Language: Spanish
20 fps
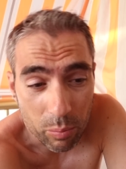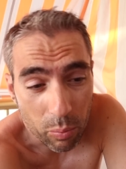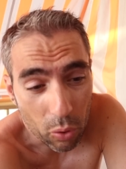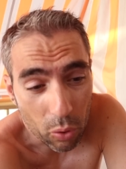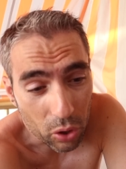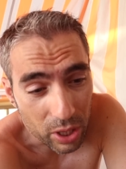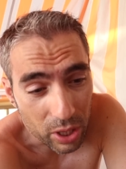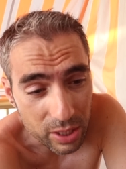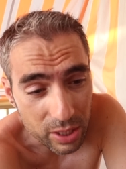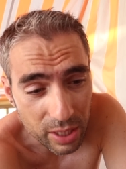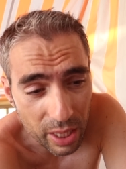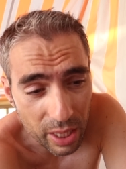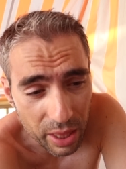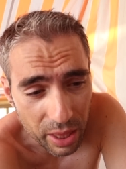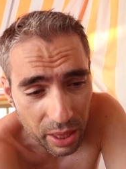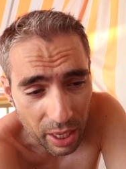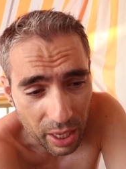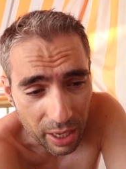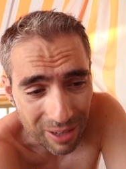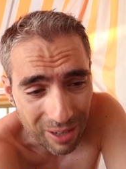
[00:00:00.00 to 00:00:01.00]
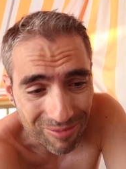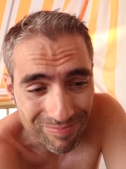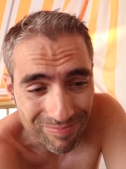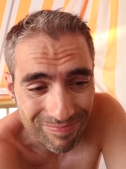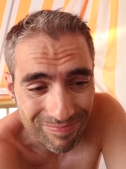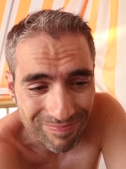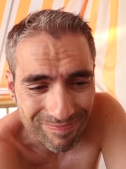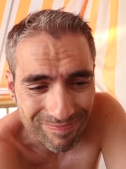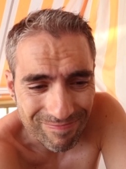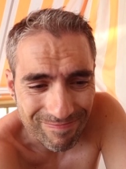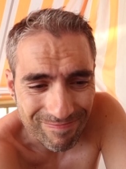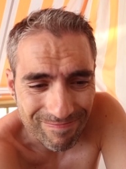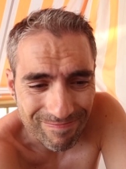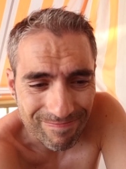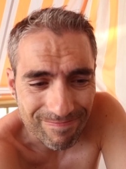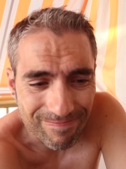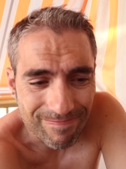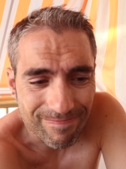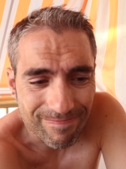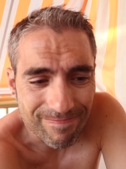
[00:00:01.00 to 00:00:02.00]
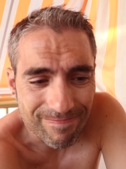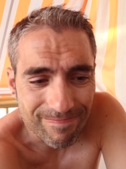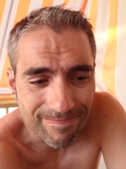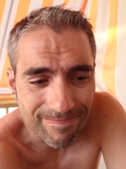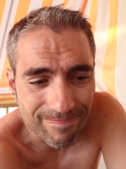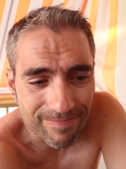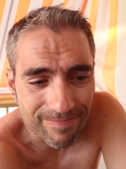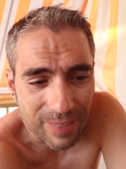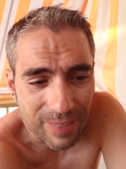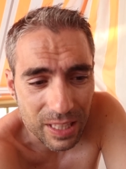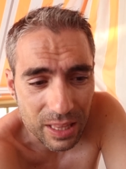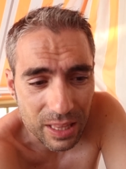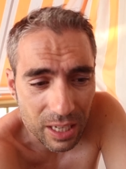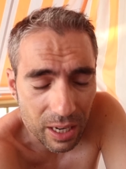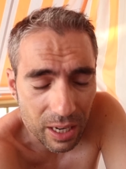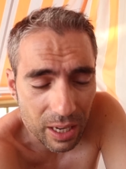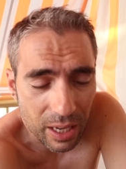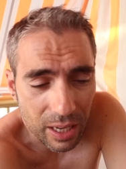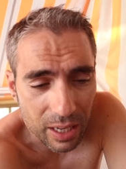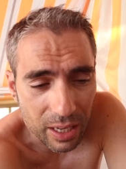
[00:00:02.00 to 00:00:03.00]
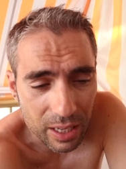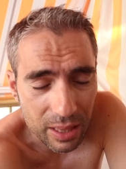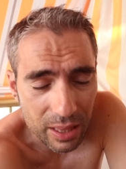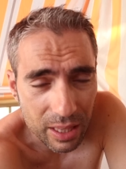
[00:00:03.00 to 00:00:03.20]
Por distancia, entre,